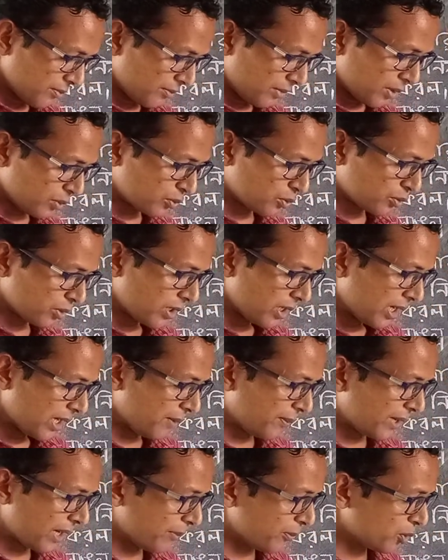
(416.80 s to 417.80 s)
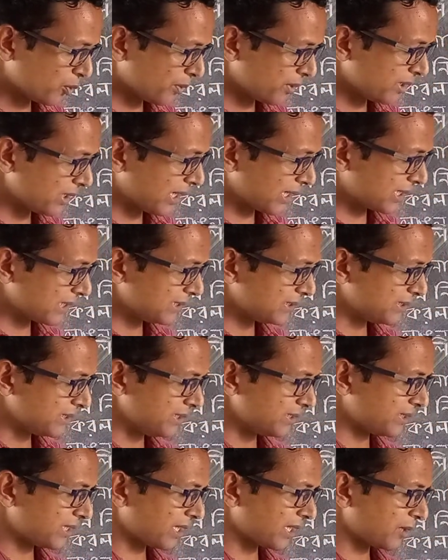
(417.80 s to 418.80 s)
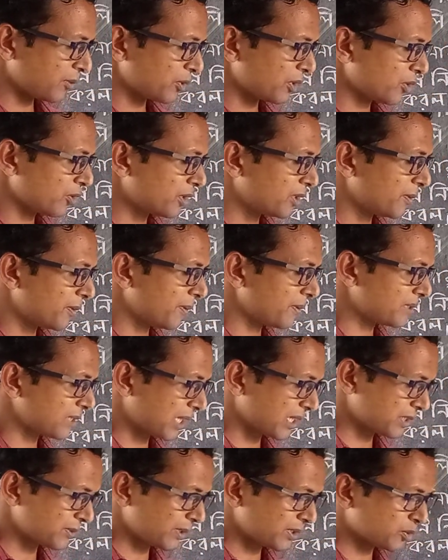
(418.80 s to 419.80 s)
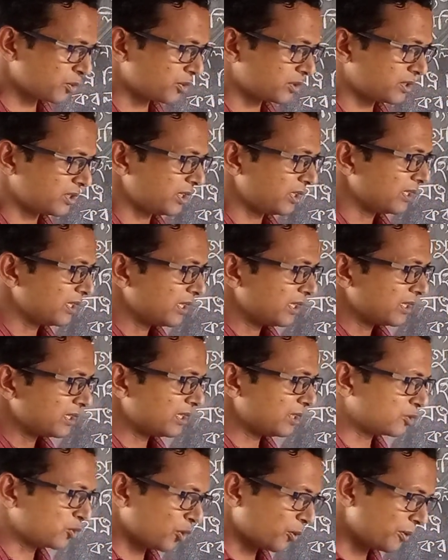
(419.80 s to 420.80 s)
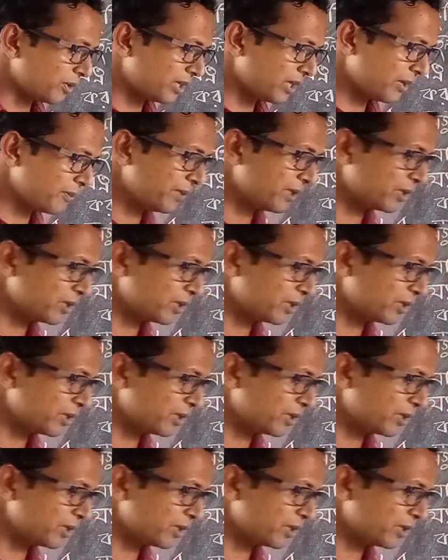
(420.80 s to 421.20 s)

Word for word: মানুষ এবার আমি তোমাদের একটা জিনিস দেখাবো দেখো কীভাবে চাষবাস হচ্ছে সেই ছবিটা আমি